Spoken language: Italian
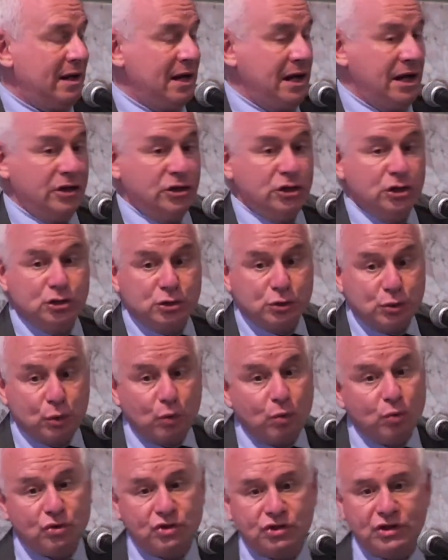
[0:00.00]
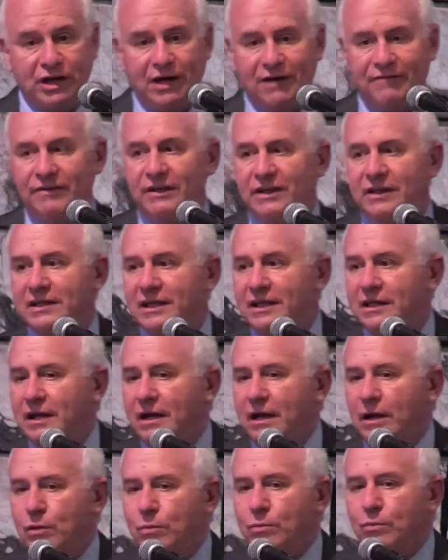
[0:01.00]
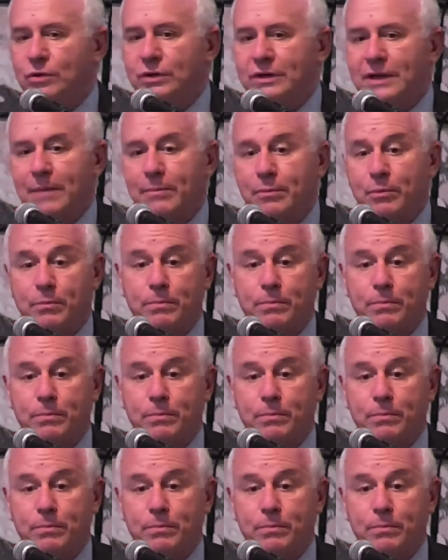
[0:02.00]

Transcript: e distrugge la vita delle comunità più